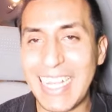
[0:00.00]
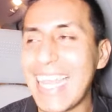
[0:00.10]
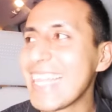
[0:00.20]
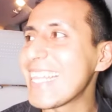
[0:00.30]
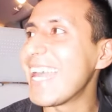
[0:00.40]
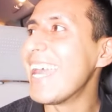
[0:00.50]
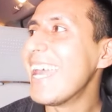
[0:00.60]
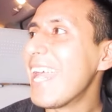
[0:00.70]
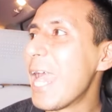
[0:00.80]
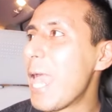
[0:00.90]
casa,
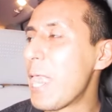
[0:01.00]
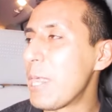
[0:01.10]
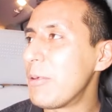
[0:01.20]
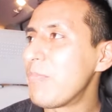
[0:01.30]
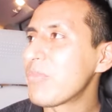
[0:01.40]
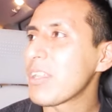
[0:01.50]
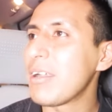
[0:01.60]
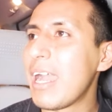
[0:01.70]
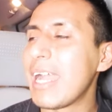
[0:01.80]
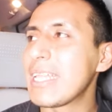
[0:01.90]
ah,
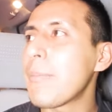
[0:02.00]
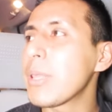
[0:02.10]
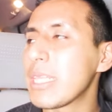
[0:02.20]
ah, ya pues...